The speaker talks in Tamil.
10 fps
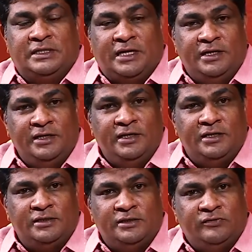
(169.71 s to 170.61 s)

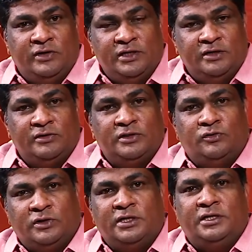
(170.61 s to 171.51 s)
தண்ணியிலிருந்து வெளியே வந்த
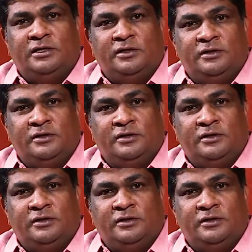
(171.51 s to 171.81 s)
உடனே